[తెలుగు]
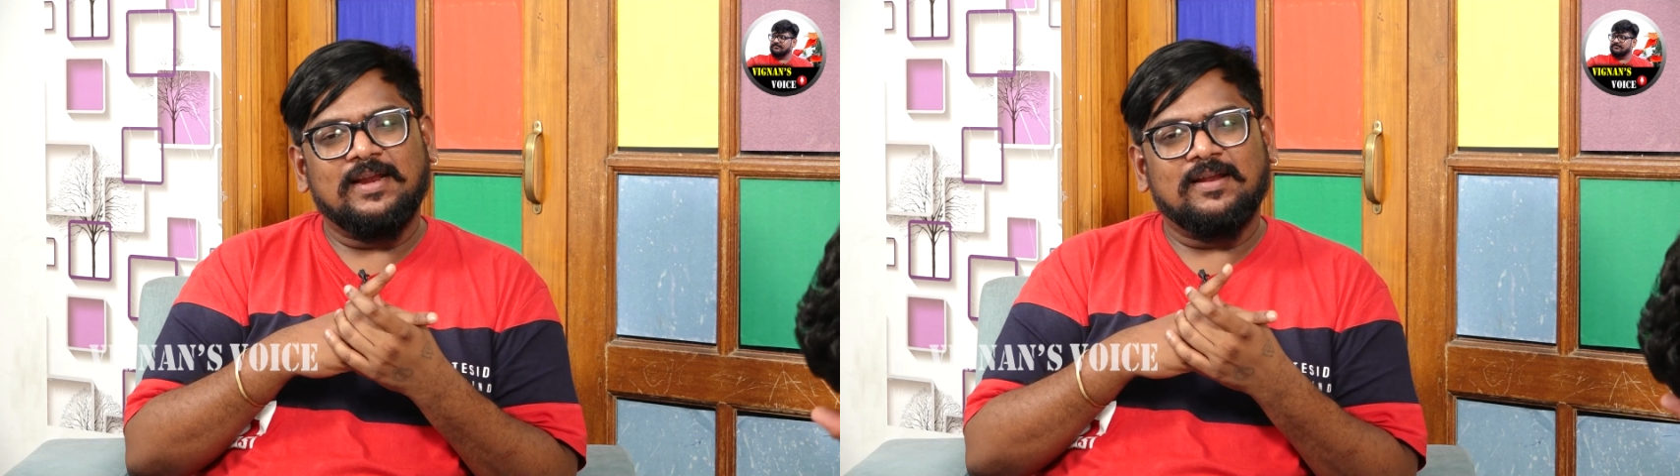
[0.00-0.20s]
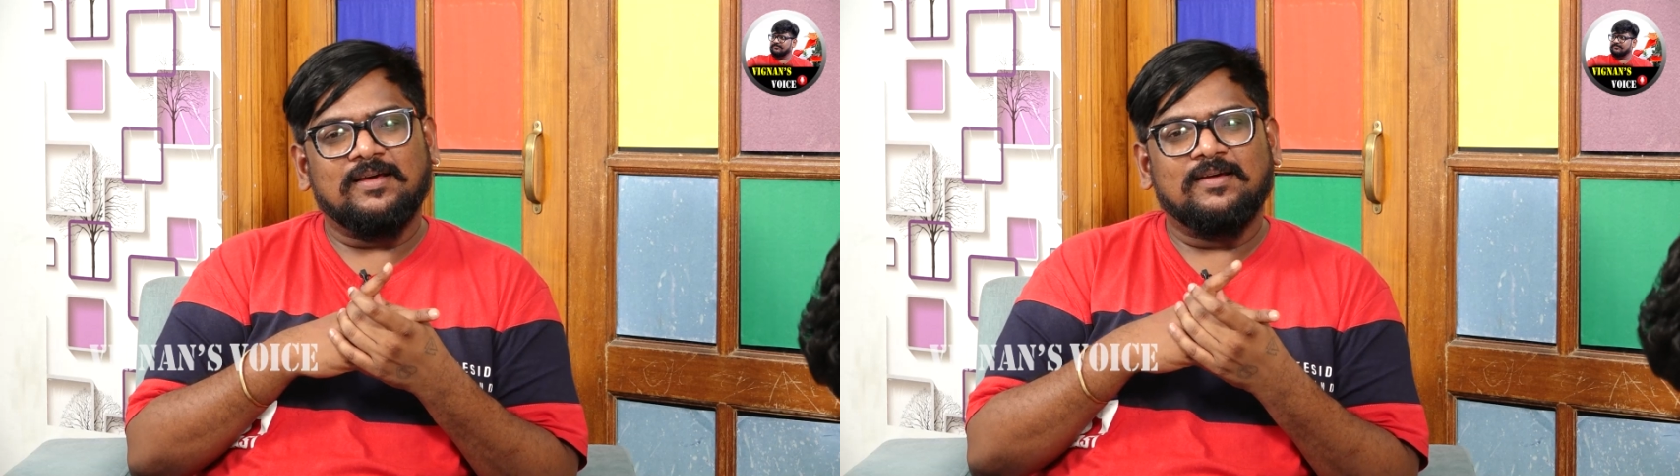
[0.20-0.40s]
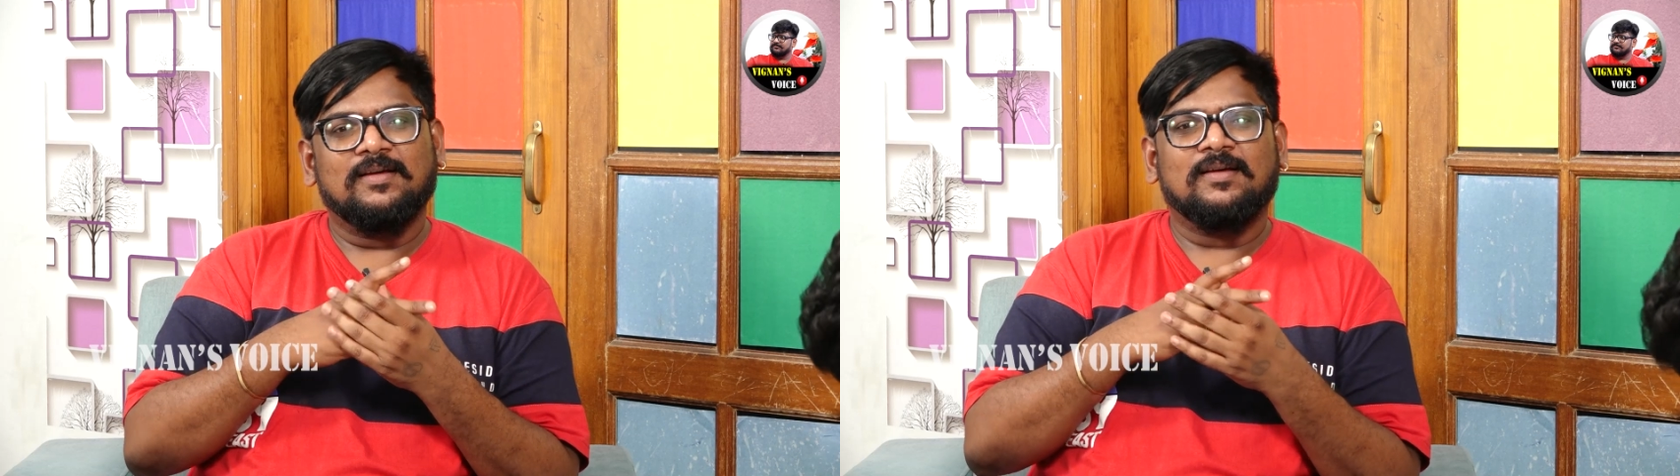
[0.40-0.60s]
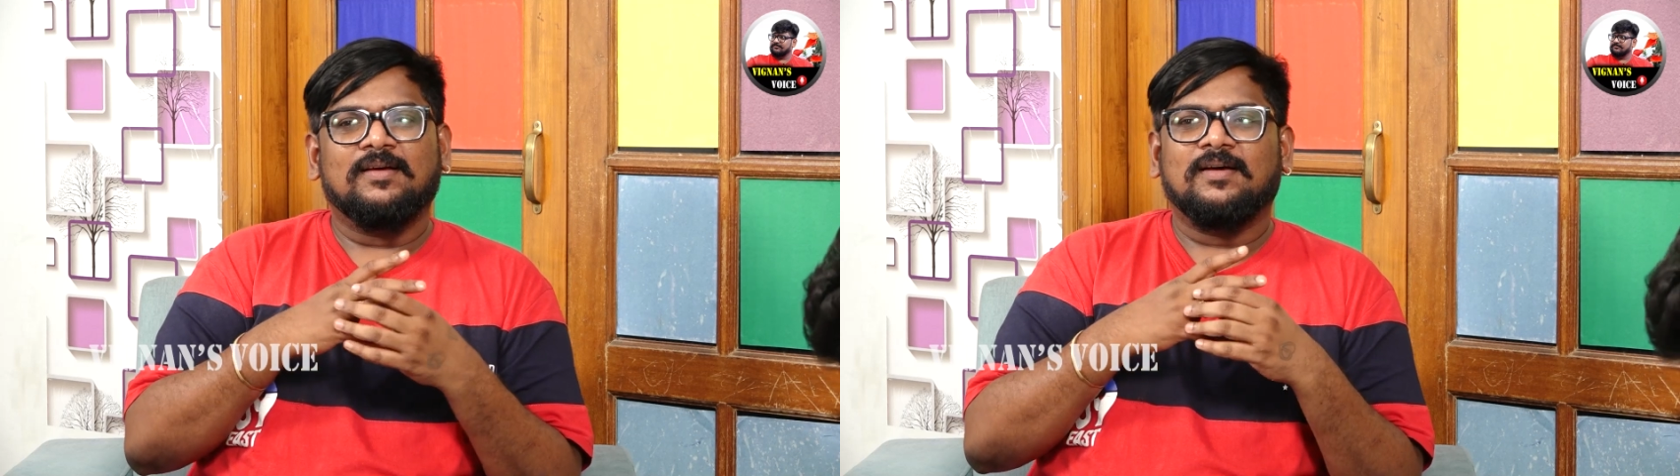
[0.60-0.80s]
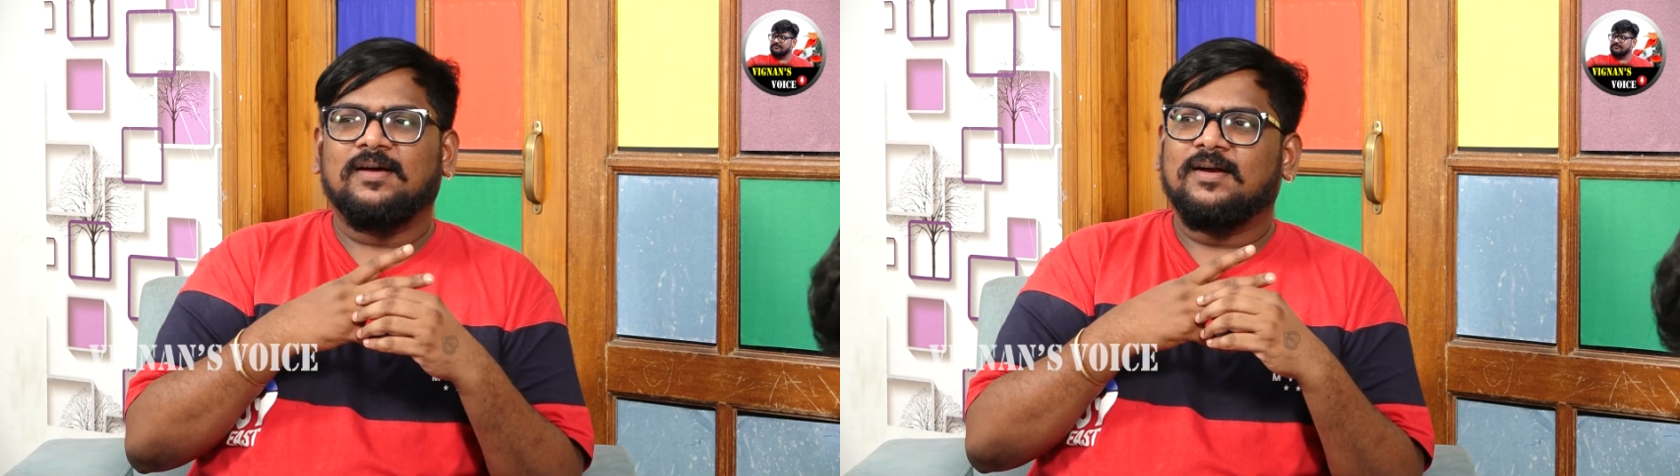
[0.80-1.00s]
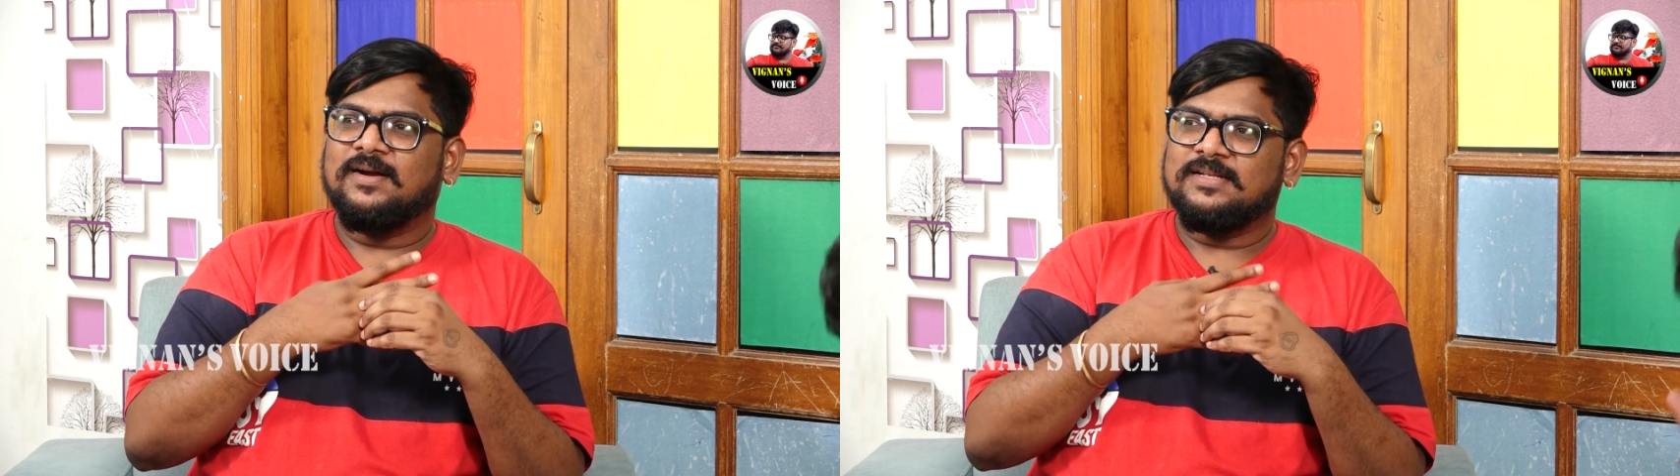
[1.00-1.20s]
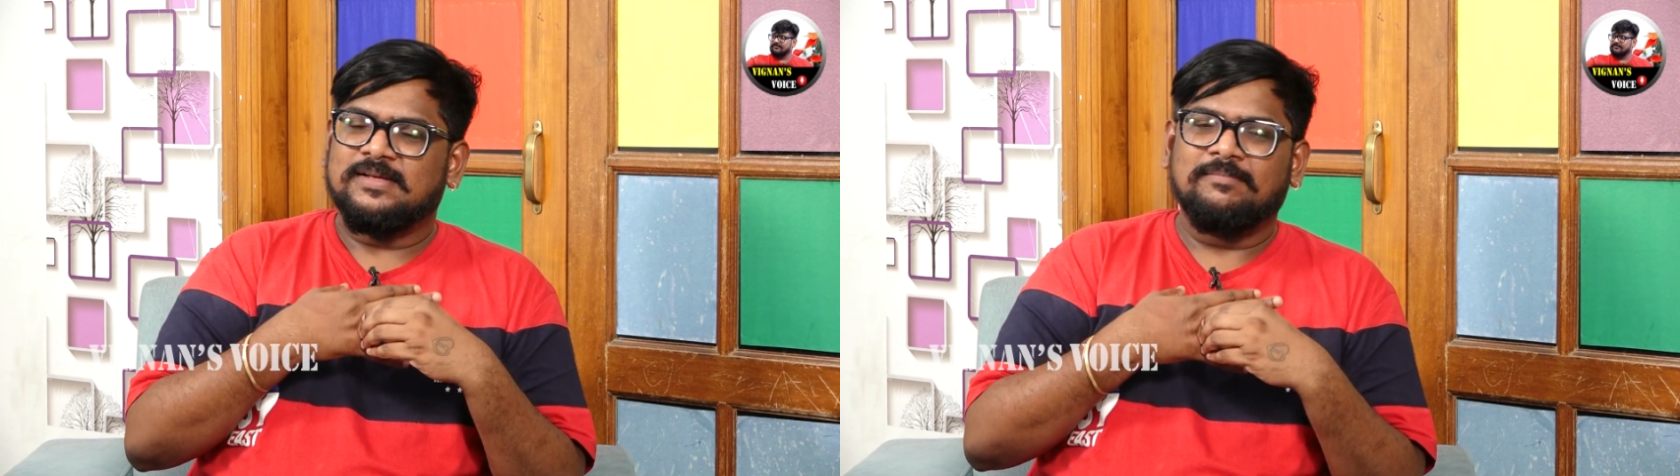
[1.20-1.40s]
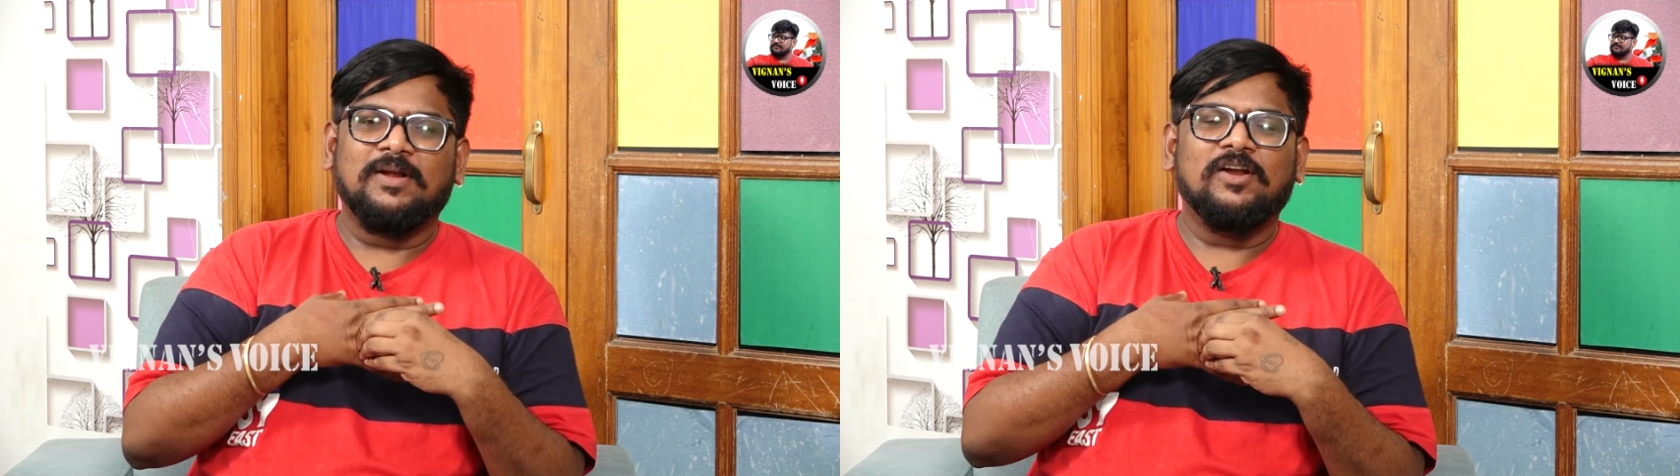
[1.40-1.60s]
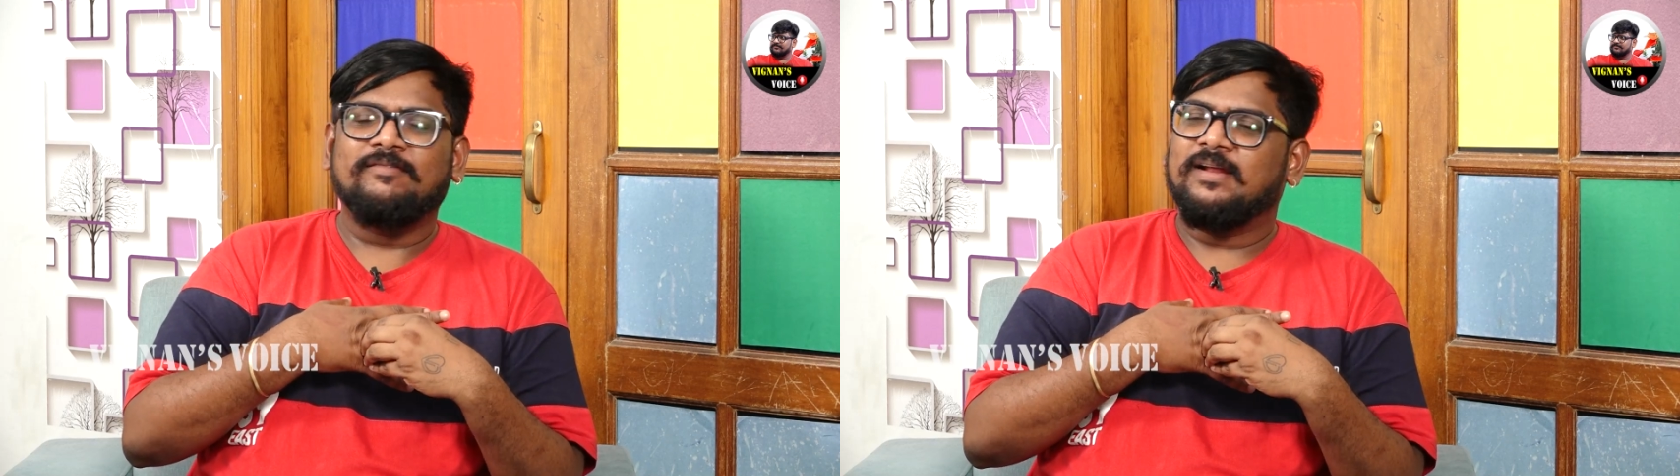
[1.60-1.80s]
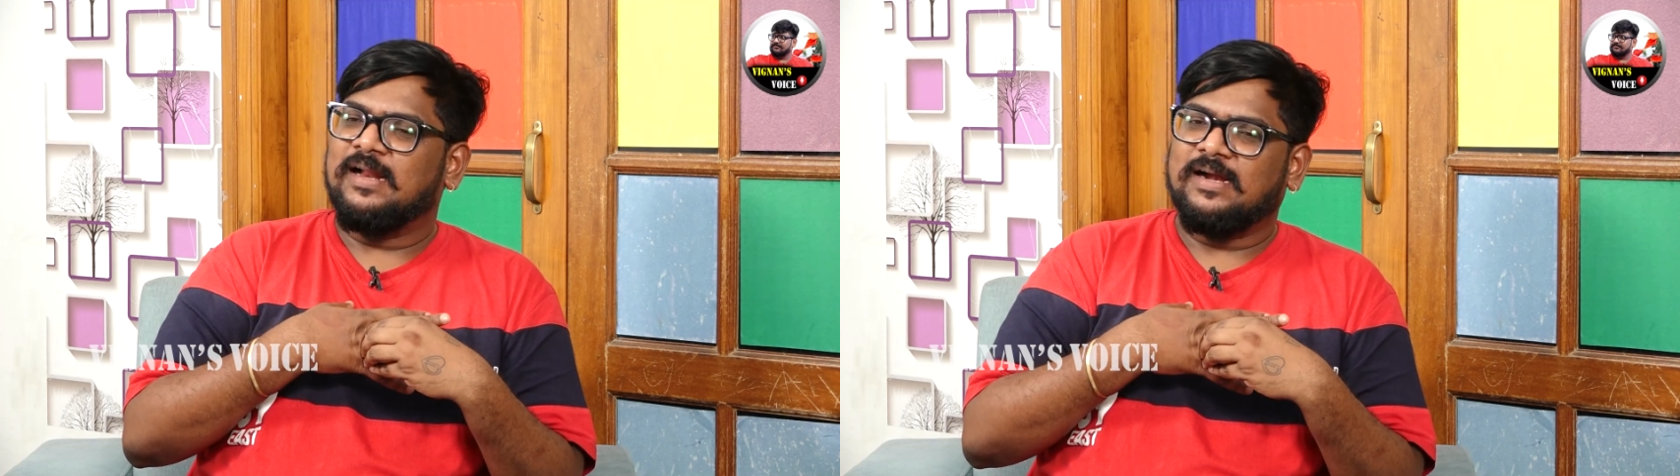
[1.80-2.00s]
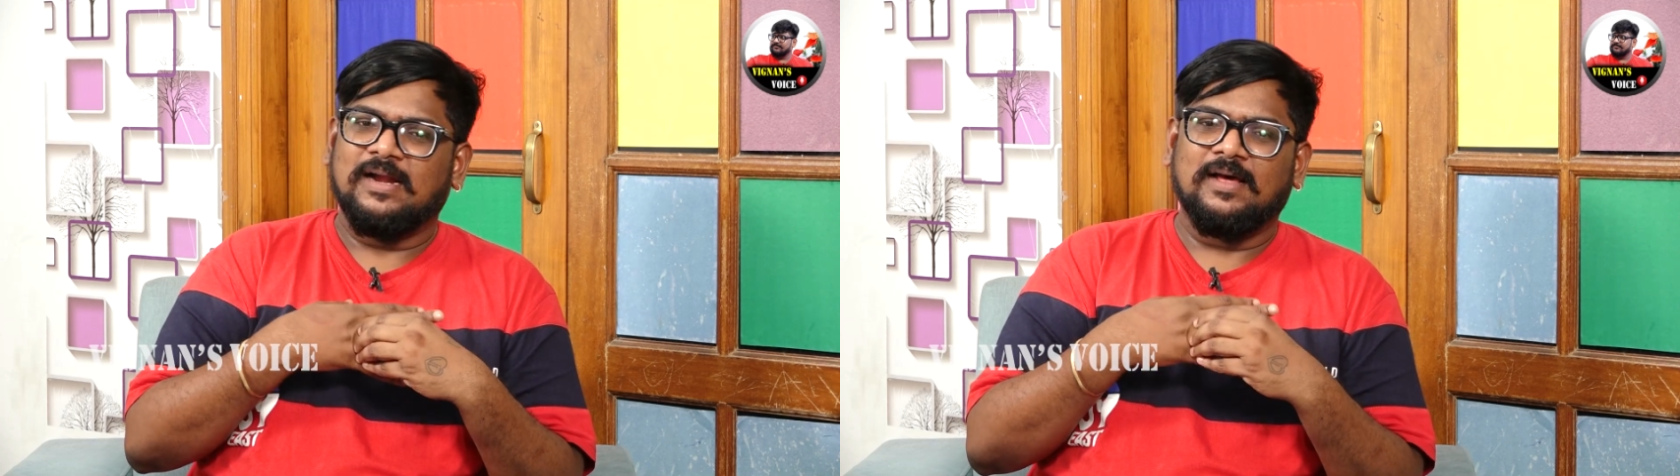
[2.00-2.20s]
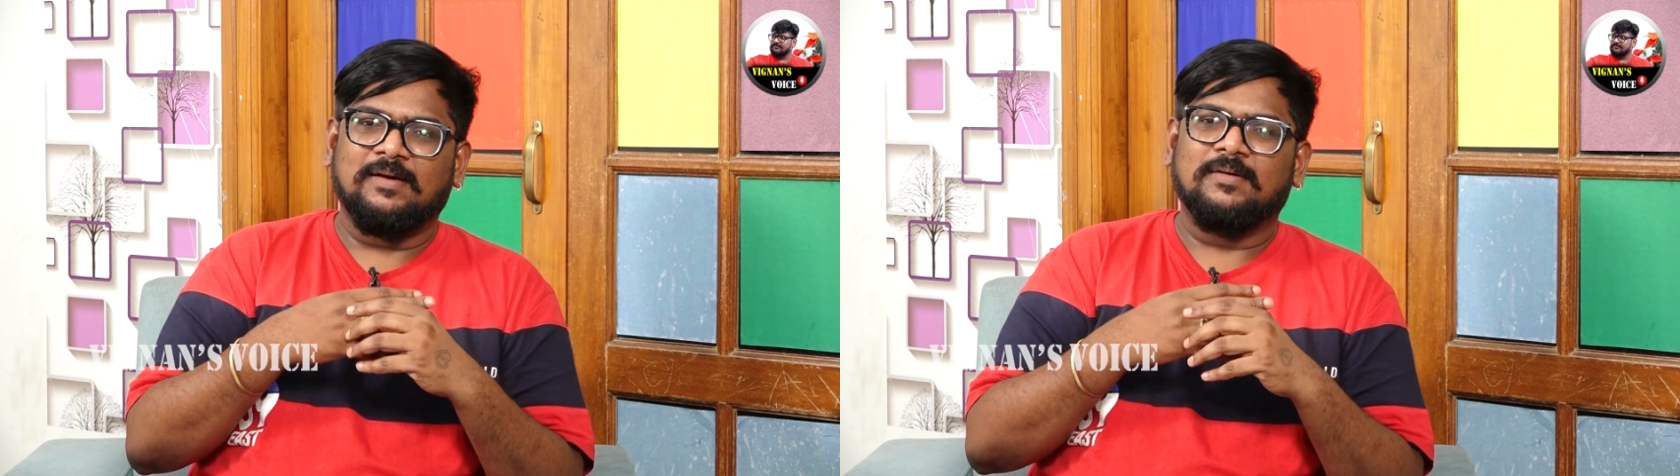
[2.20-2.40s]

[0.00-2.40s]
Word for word: ఇయర్ డిసెంబర్లో వీళ్ళు అట్లా